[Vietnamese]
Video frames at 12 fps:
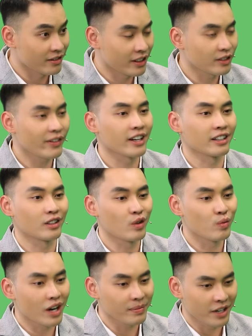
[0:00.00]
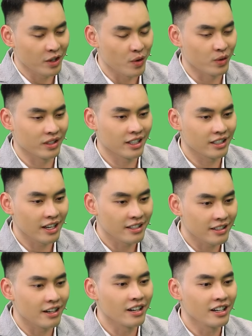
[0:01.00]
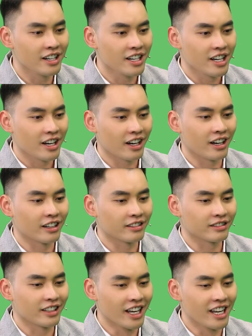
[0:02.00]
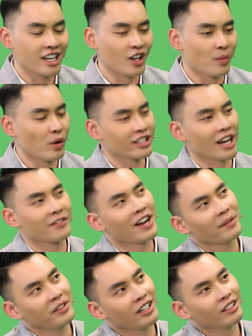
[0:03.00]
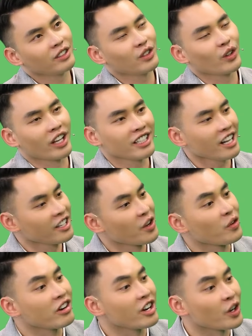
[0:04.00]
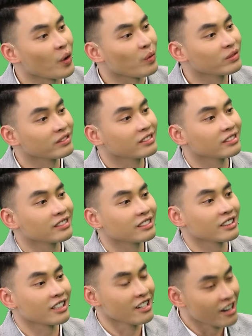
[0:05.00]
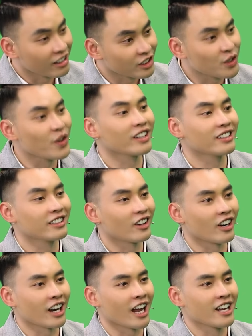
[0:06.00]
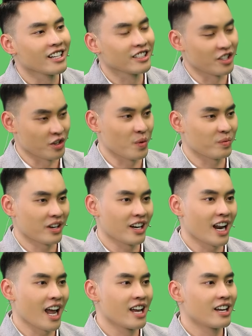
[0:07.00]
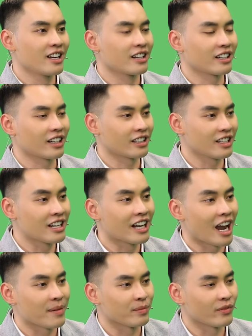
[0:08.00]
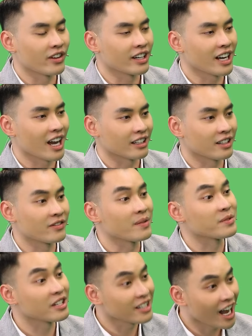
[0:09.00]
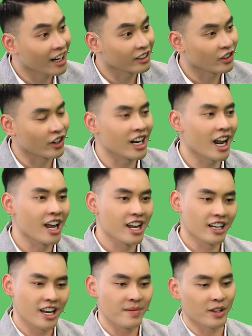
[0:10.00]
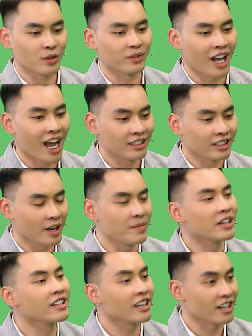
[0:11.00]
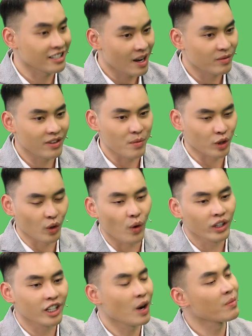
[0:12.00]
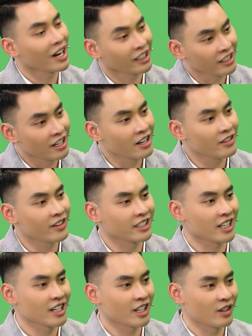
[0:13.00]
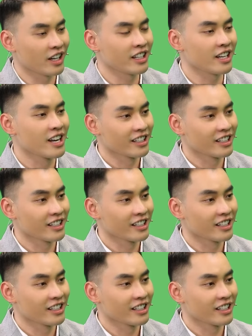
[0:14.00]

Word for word: vẫn phải cung cấp đầy đủ dinh, dinh dưỡng uh, thì có một cái giải pháp nữa tôi thấy rất là nhiều người cũng thường xuyên gọi là sử dụng đấy là đi kèm với cả thực phẩm chức năng có nghĩa là khi mà chúng ta ăn những cái bữa tiệc đấy xong mà buổi tối thì không ăn nữa và sẽ sau đấy thì